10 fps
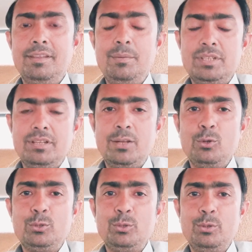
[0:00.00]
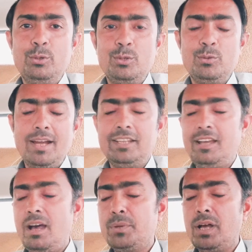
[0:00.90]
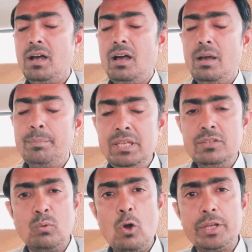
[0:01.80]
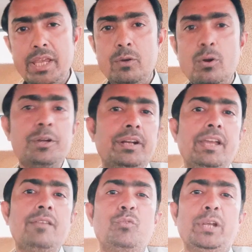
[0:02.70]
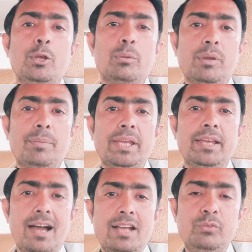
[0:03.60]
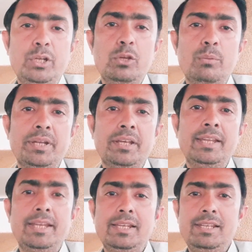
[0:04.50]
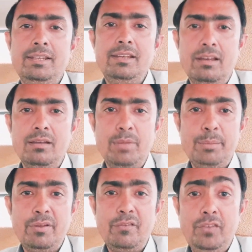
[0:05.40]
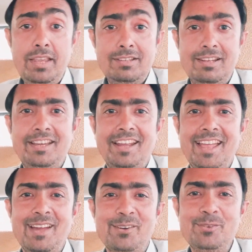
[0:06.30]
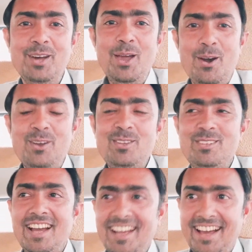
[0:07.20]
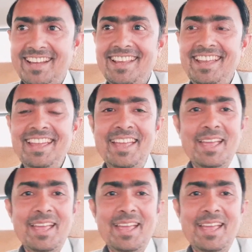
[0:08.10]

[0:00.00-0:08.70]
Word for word: नमस्कार दोस्तों स्वागत है आपका बीस ब्लॉग के एक और नए वीडियो में भाई आज वीडियो बनाने के लिए मैं अपना फेस लेकर आया हूँ और उसका कारण है